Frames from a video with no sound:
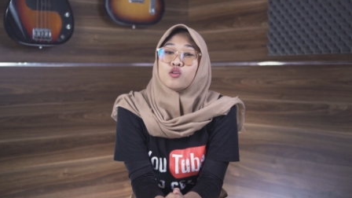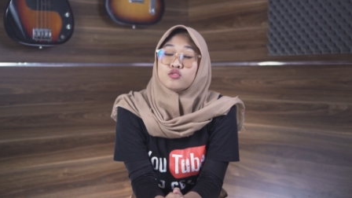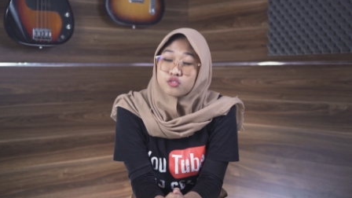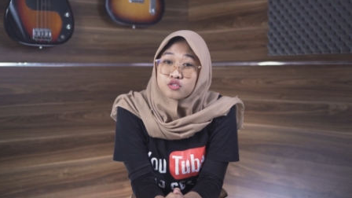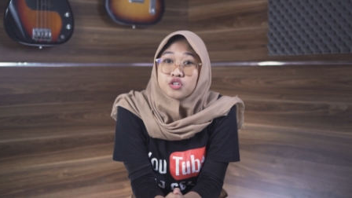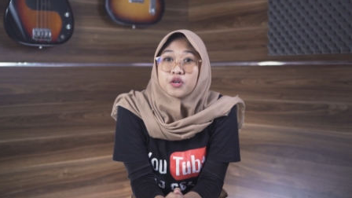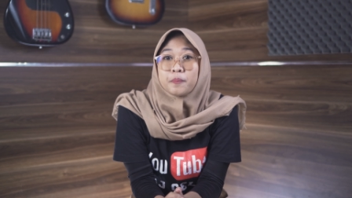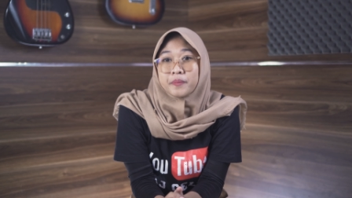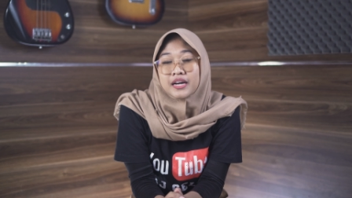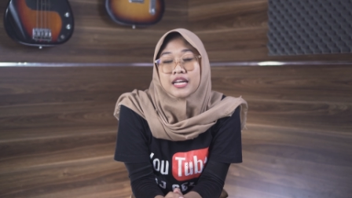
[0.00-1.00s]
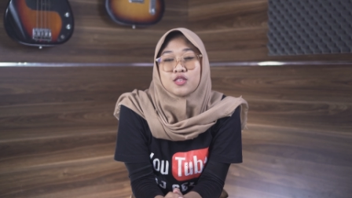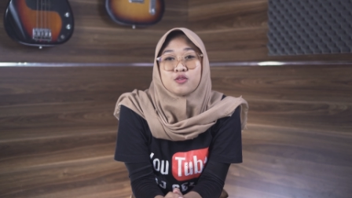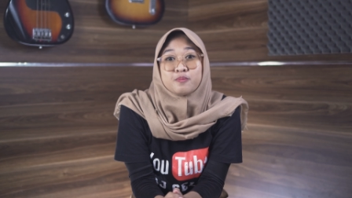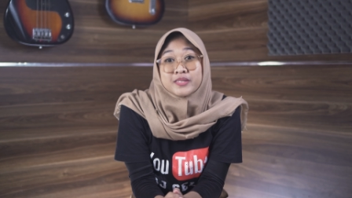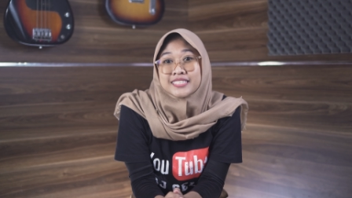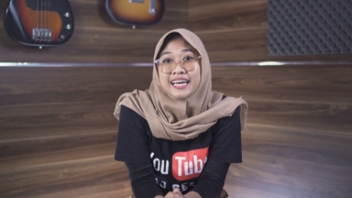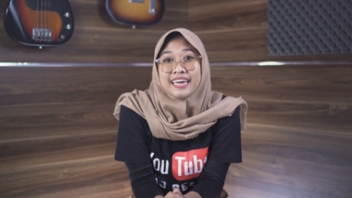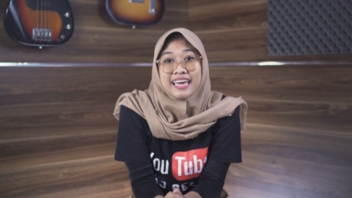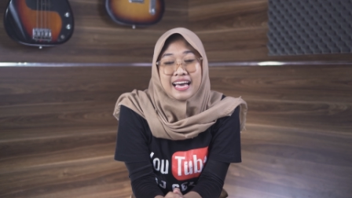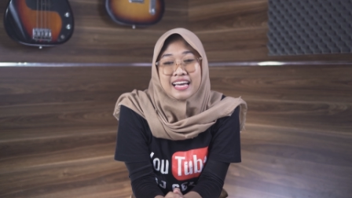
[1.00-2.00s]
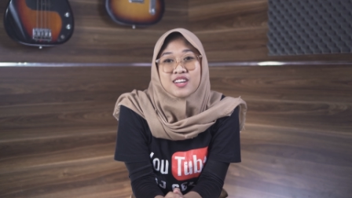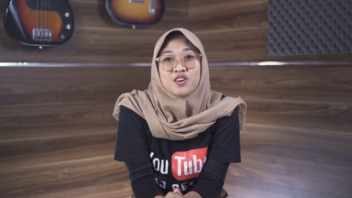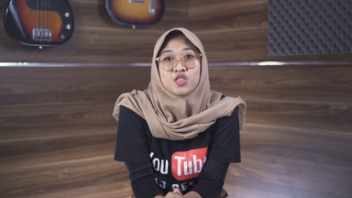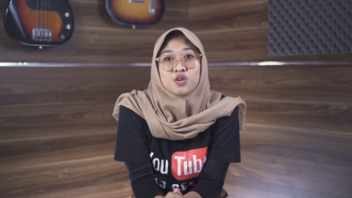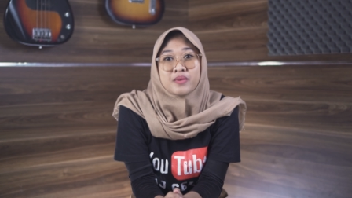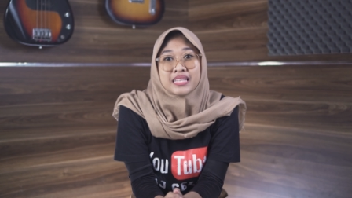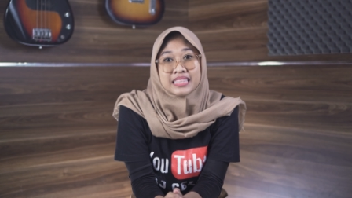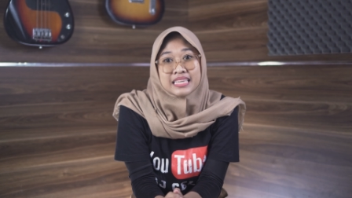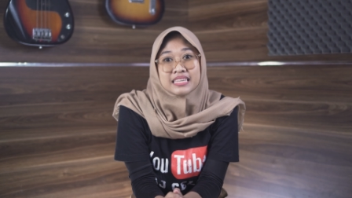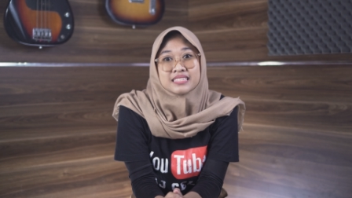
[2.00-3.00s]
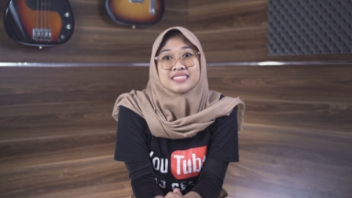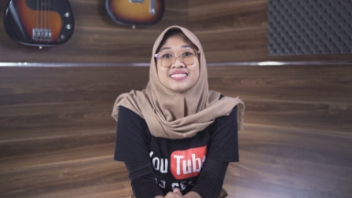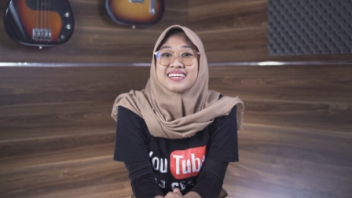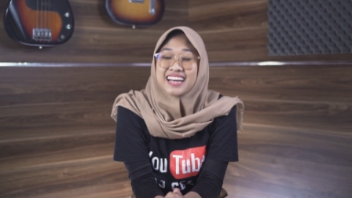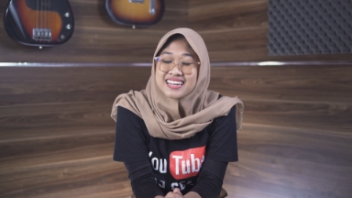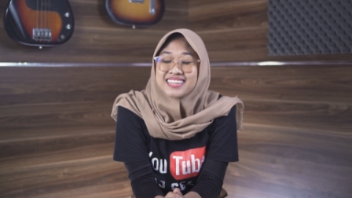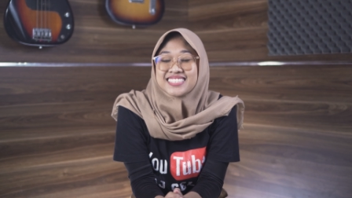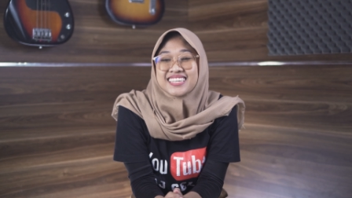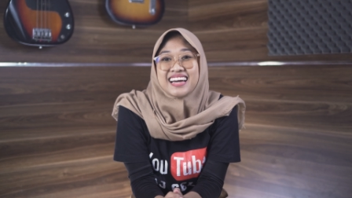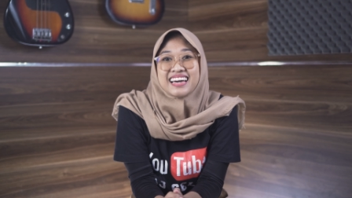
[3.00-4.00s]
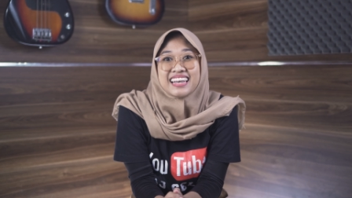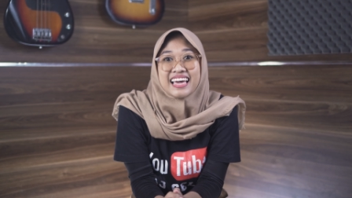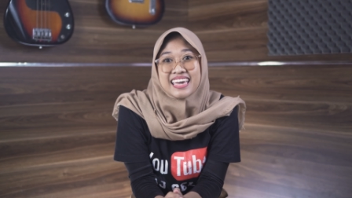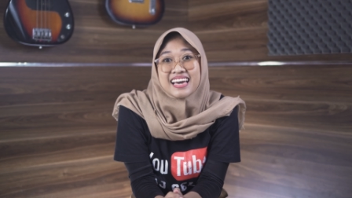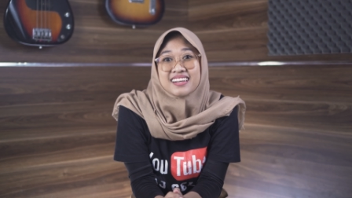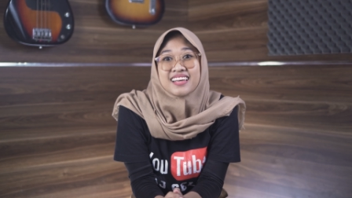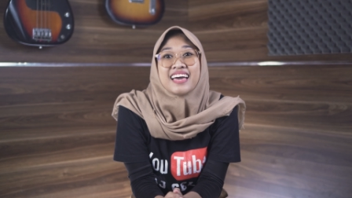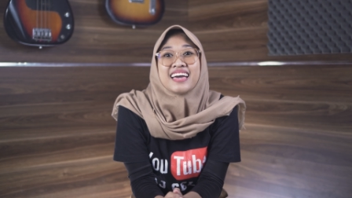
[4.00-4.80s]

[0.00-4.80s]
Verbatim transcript: untuk mengatur pencahayaan otomatis dengan kecerahan layar